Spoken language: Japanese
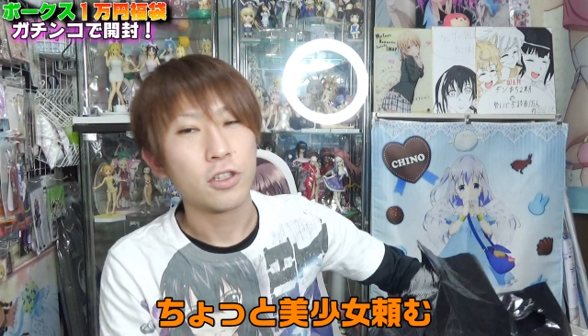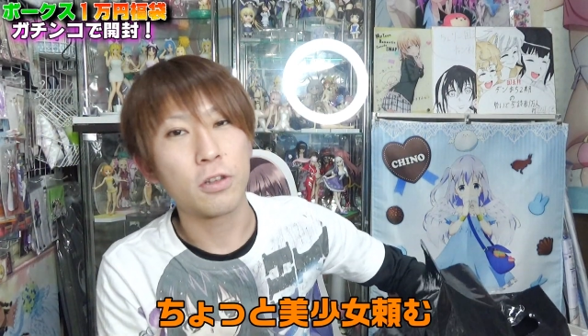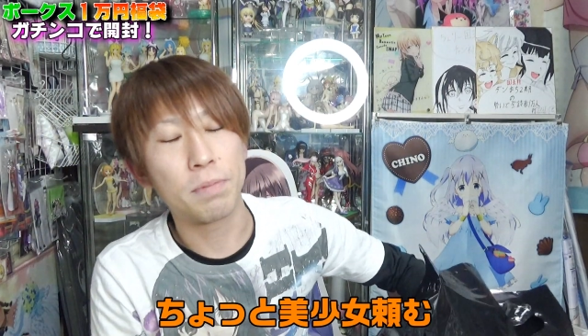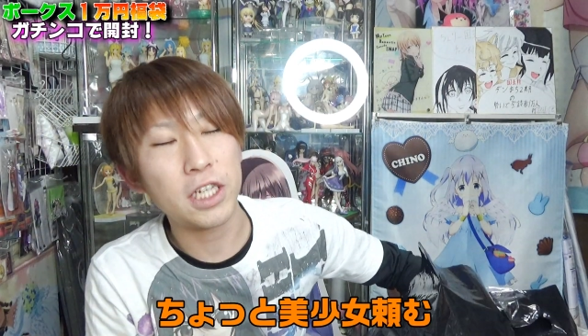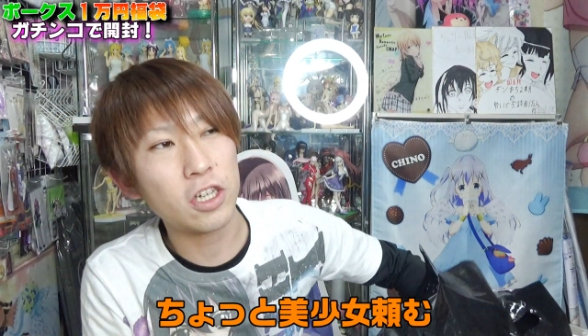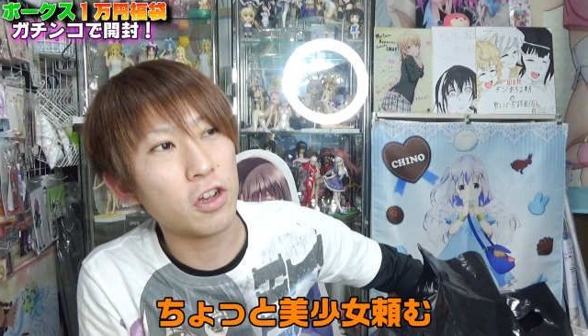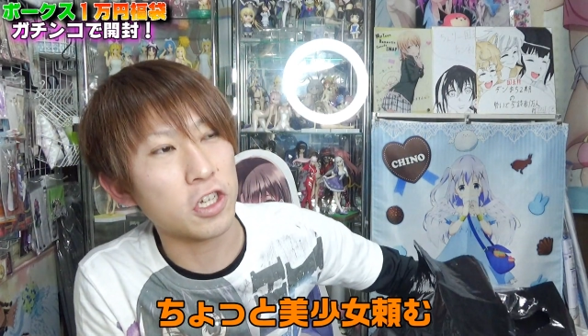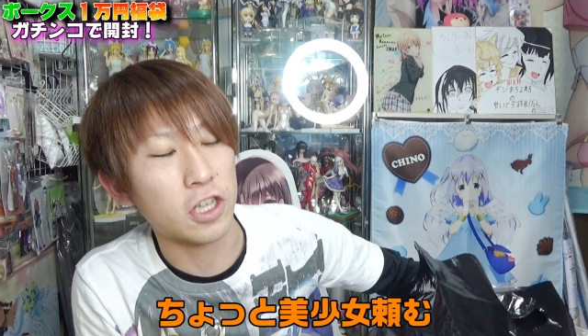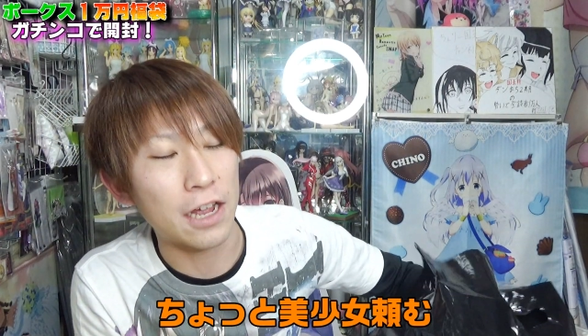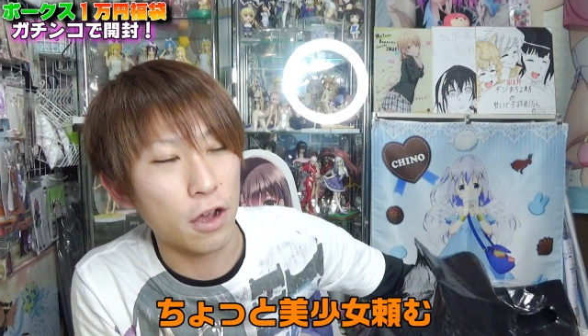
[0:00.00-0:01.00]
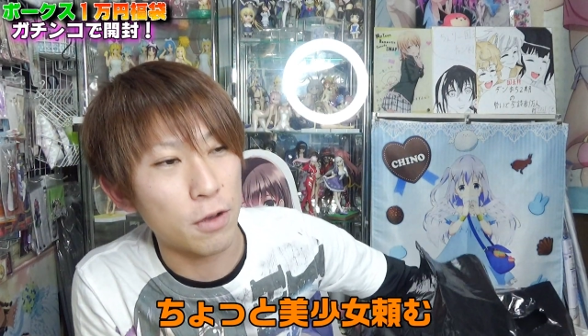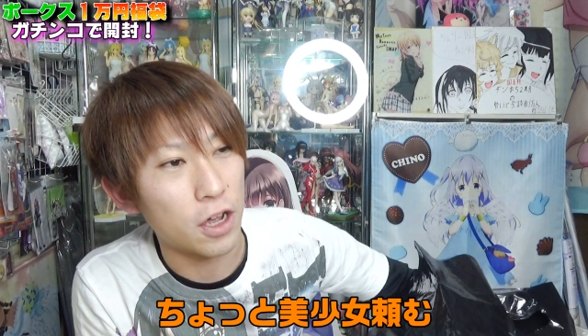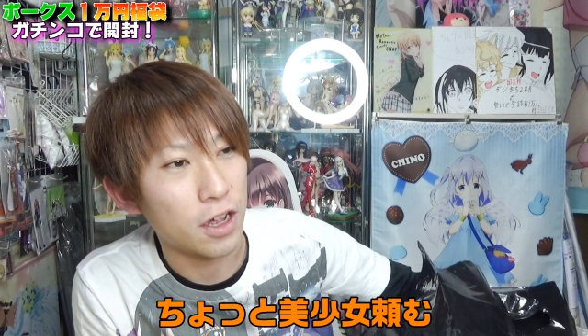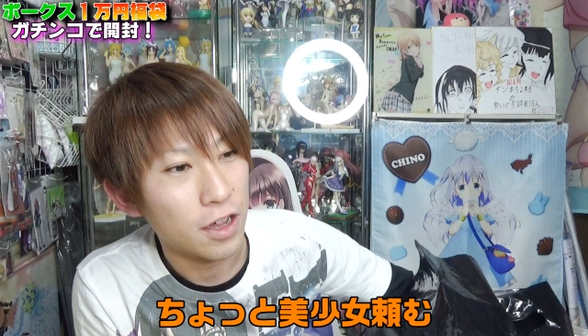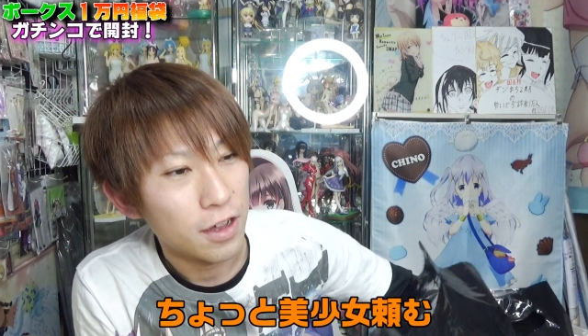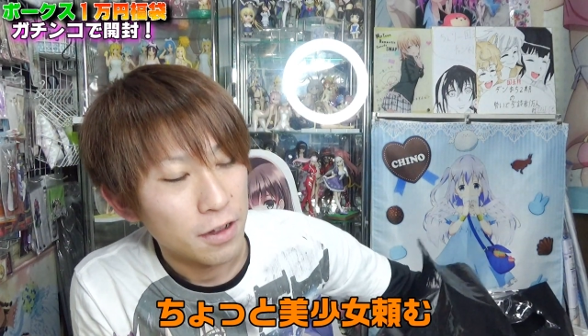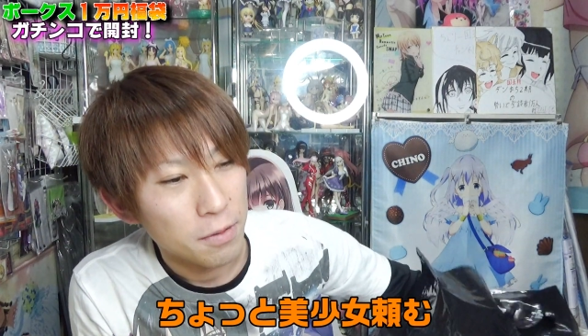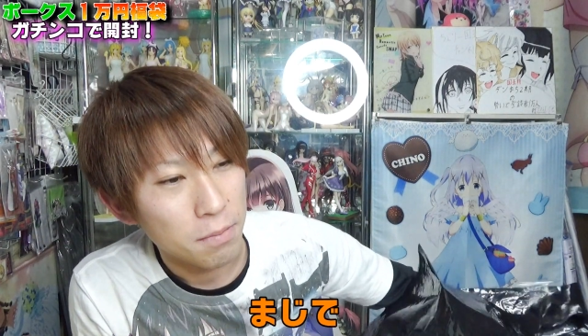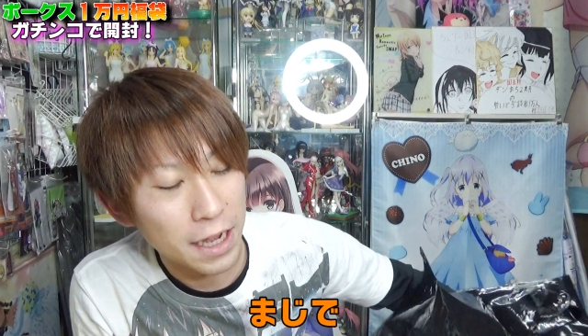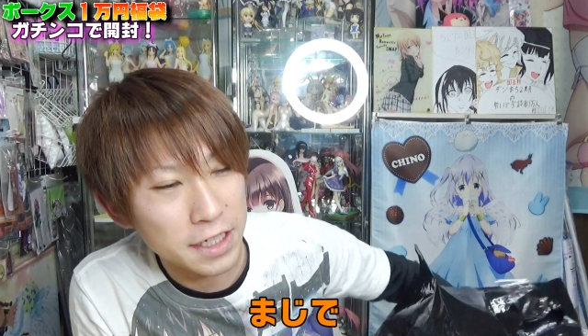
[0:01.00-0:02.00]
ちょっと美少女頼む。
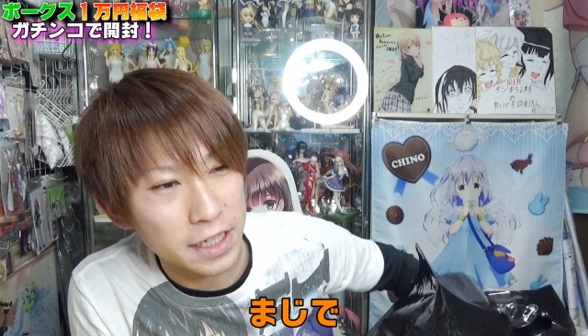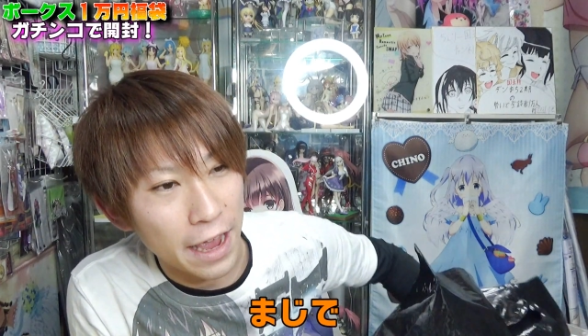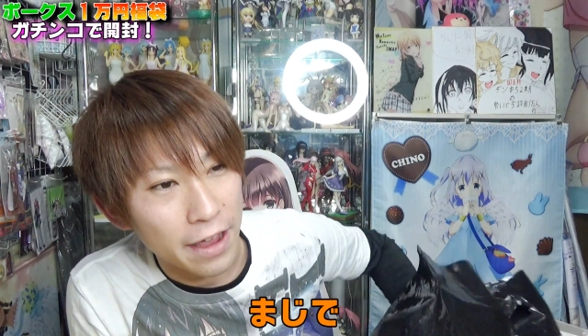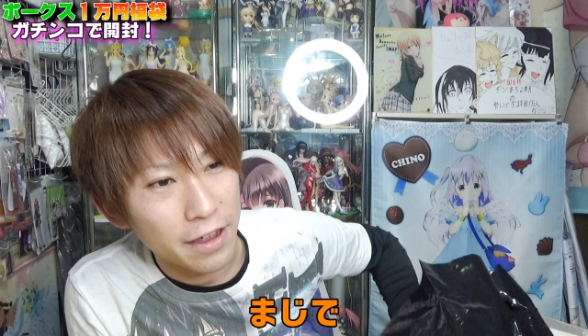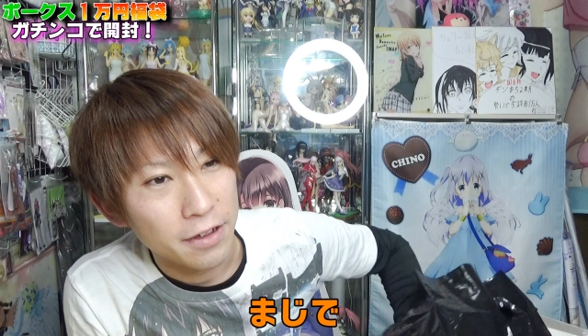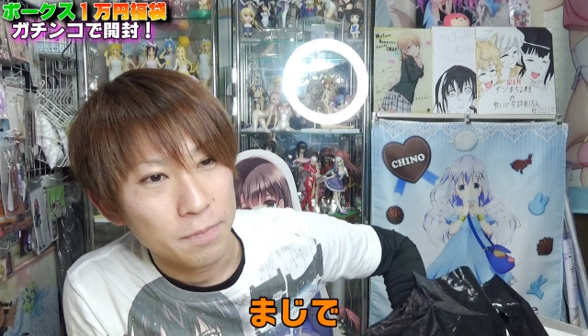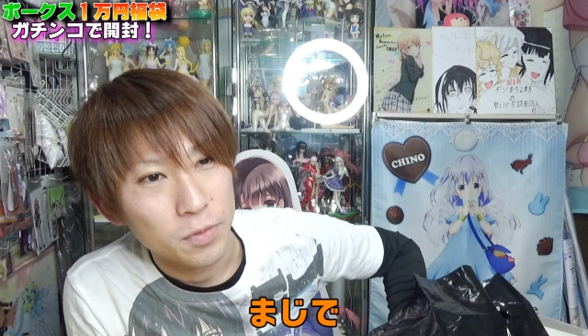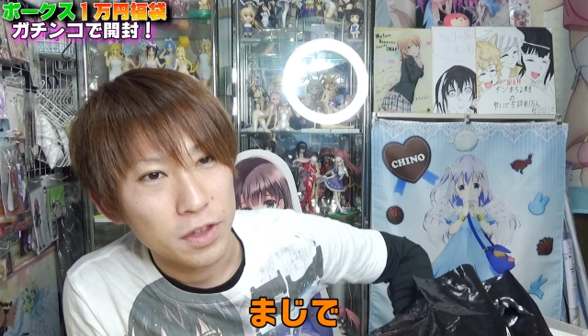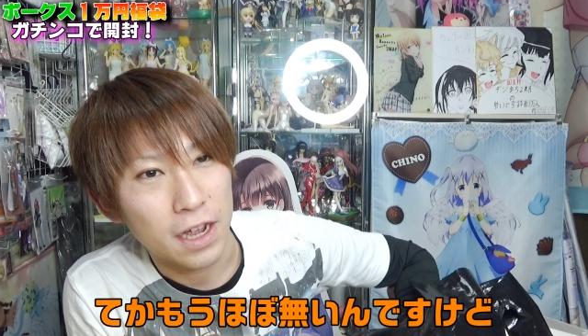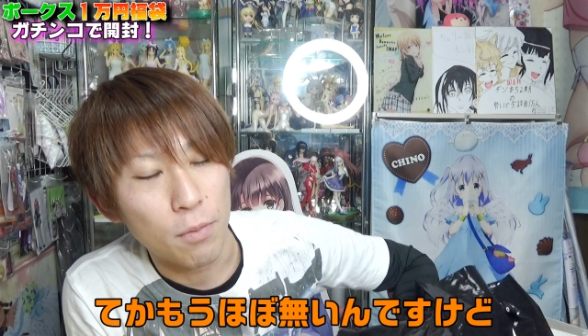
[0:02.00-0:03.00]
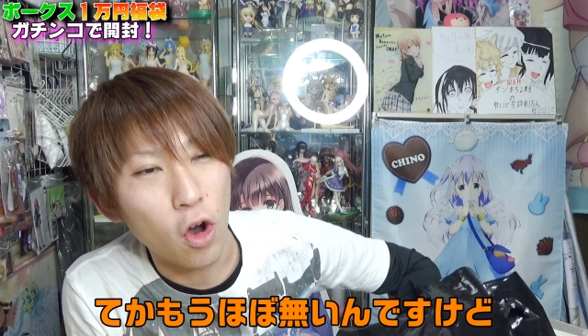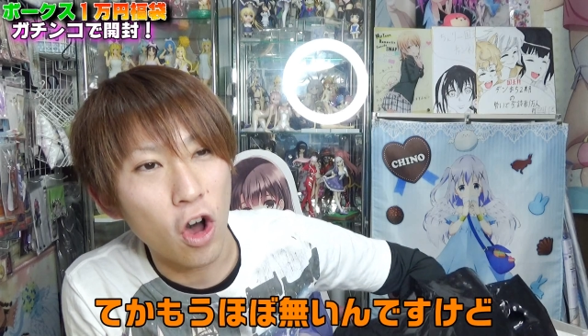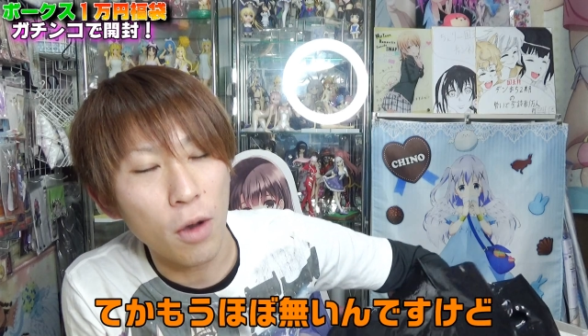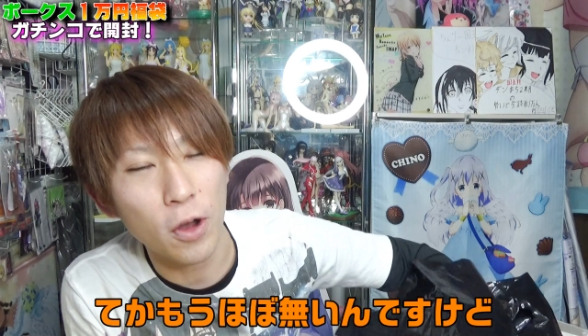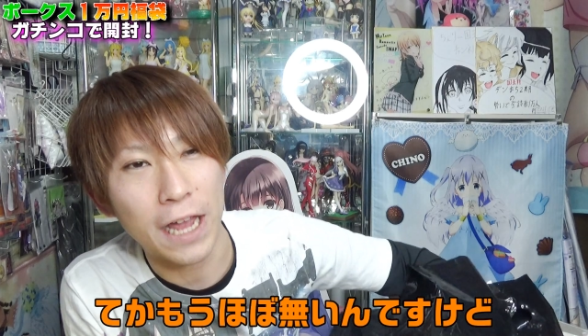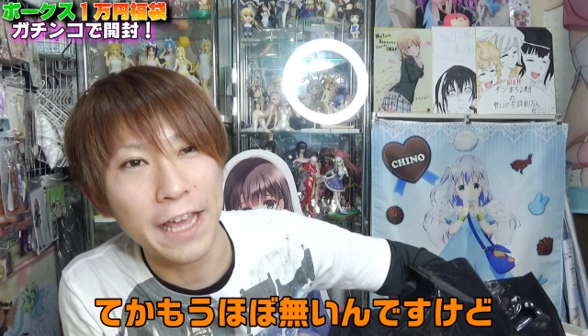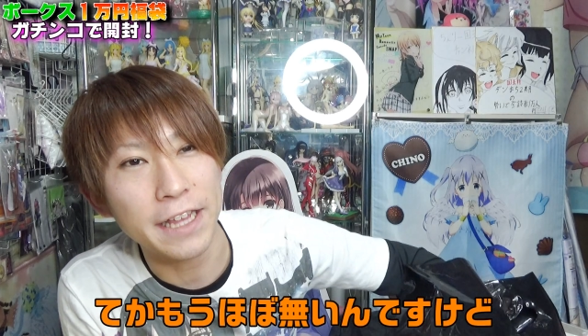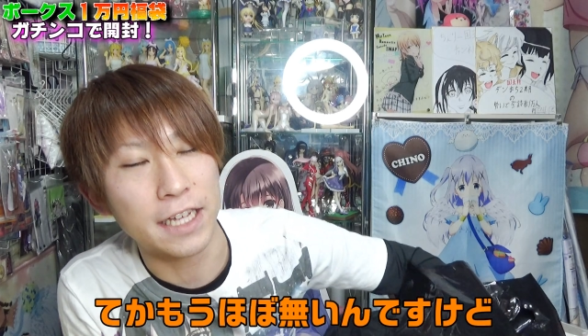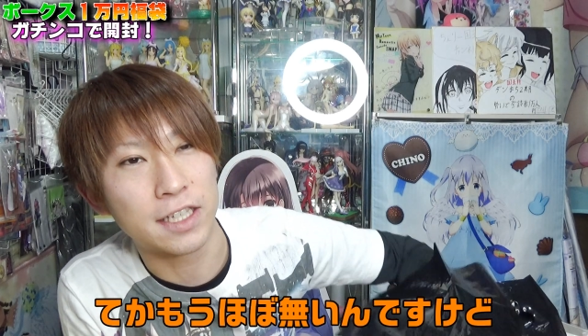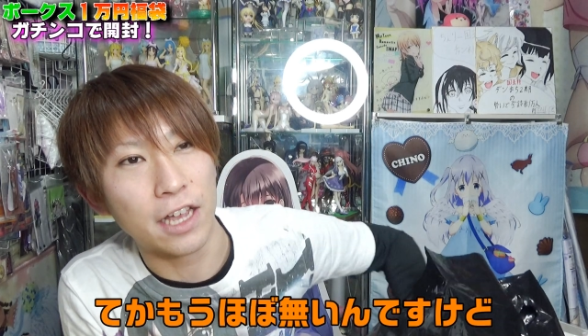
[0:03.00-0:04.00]
マジで。てか、もうほぼない
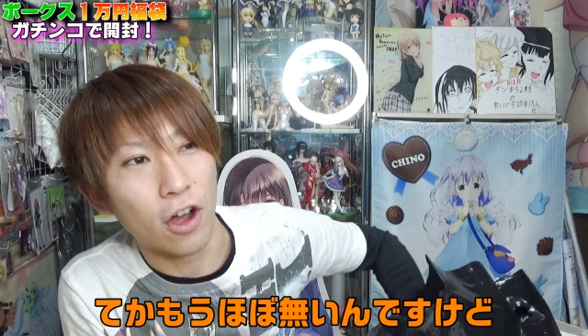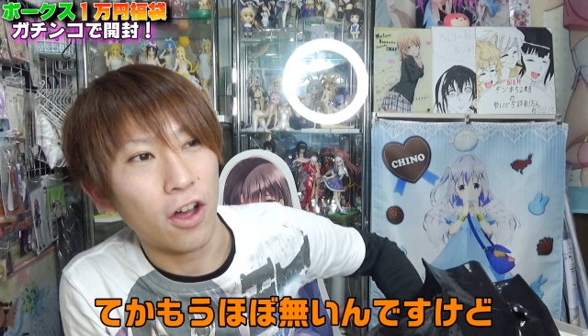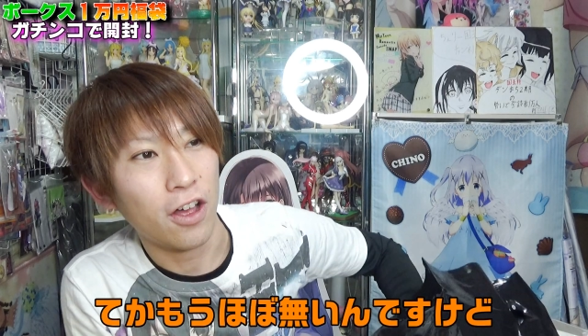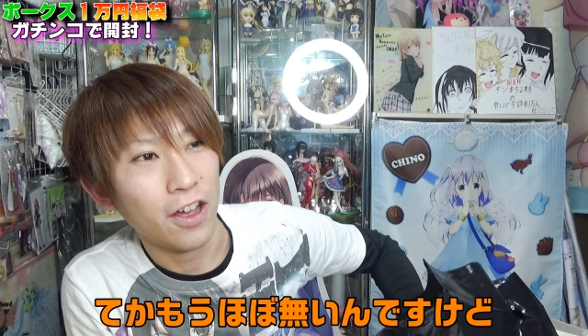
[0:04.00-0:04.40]
んですけど。